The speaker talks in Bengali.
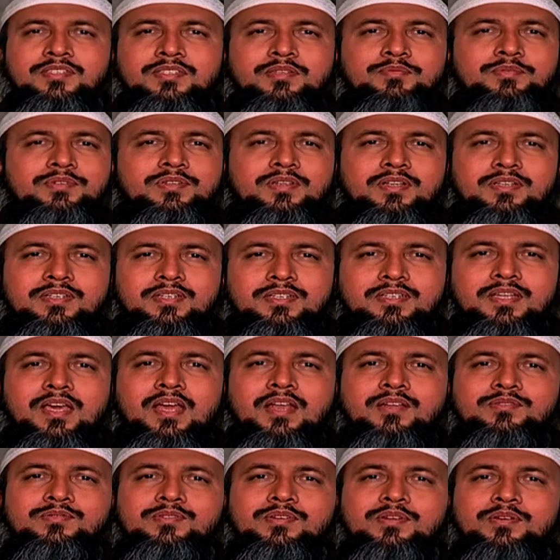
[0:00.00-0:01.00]
আজকে যে বিষয়টা
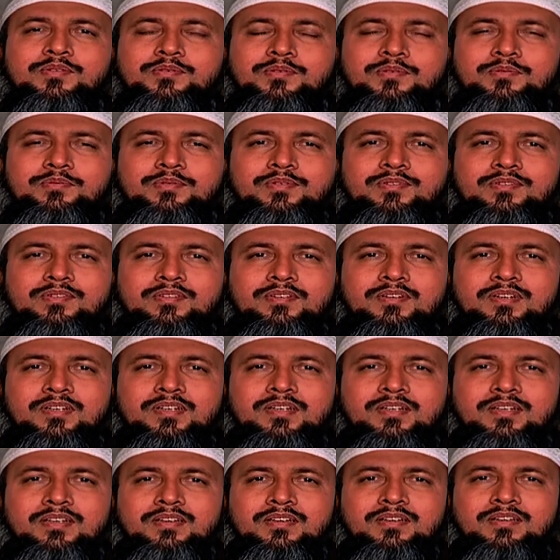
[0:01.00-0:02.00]
নিয়ে আলোচনা করব
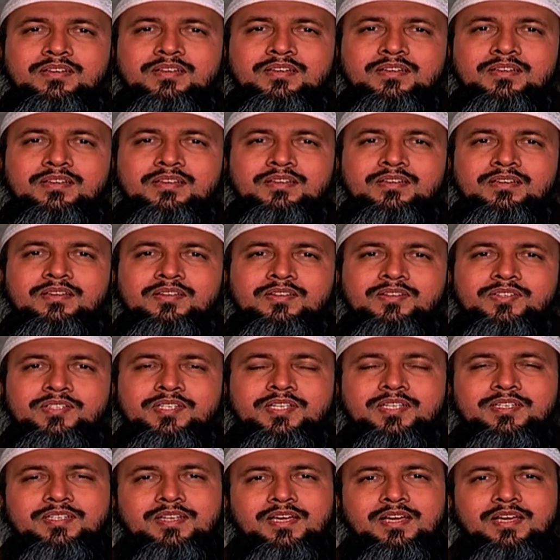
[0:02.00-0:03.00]

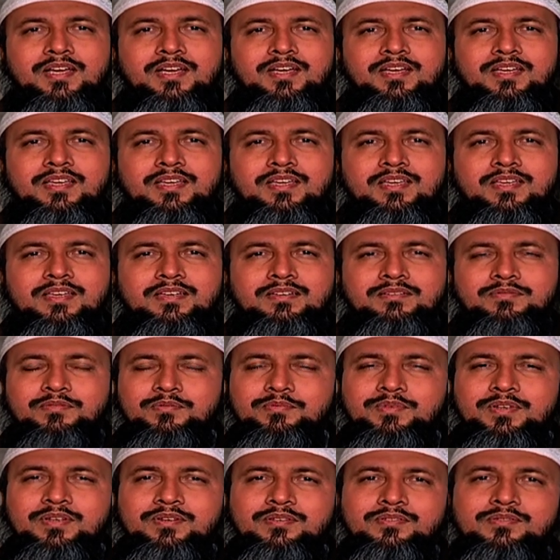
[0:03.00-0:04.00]
সেটা
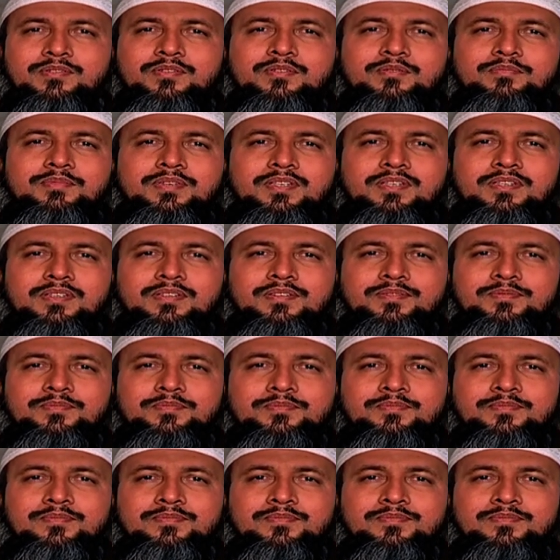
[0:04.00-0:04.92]
একটু ভিন্ন ধর্মী